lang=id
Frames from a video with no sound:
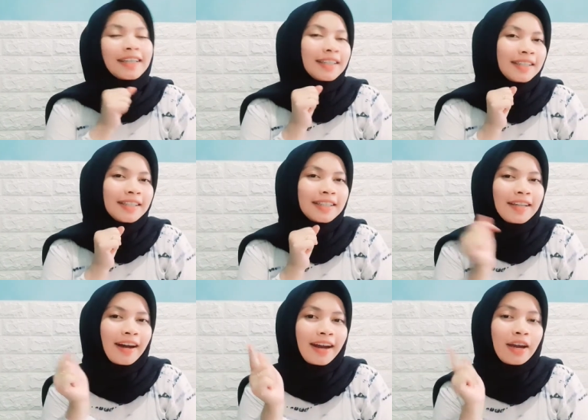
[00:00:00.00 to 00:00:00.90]
ke
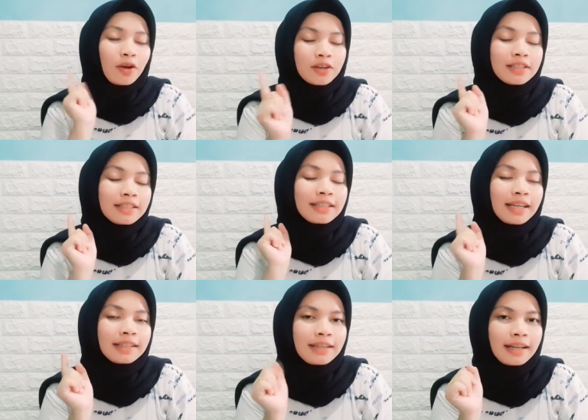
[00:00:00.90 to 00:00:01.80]
try on
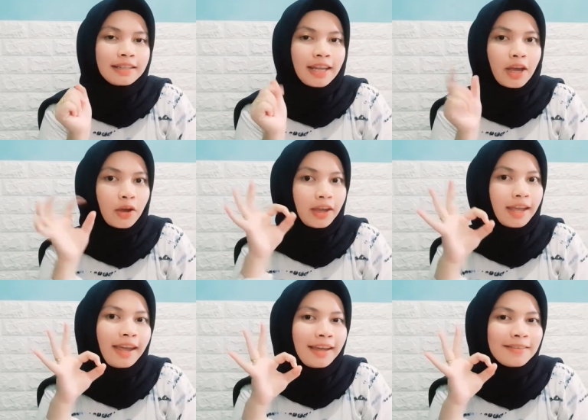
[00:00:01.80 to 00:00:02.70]
sandalnya oke
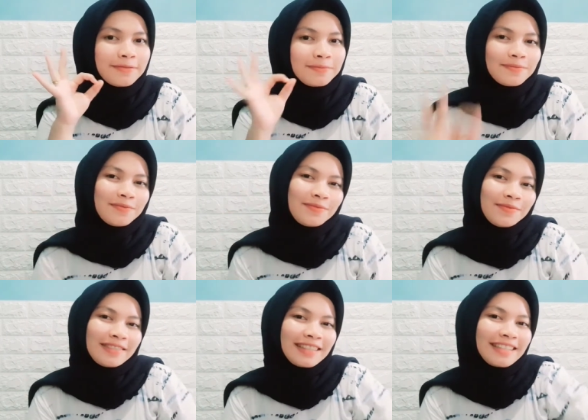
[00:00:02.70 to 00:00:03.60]
okay?
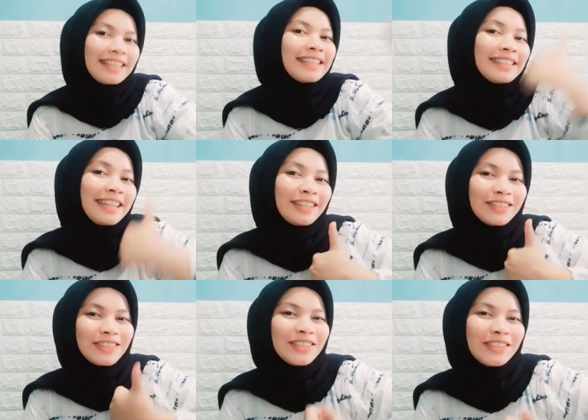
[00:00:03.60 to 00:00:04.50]
stay
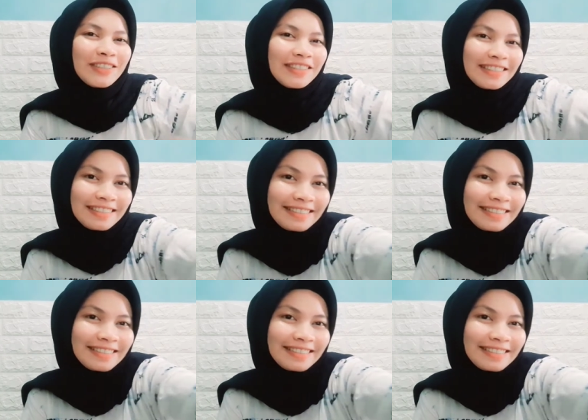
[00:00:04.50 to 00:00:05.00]
tune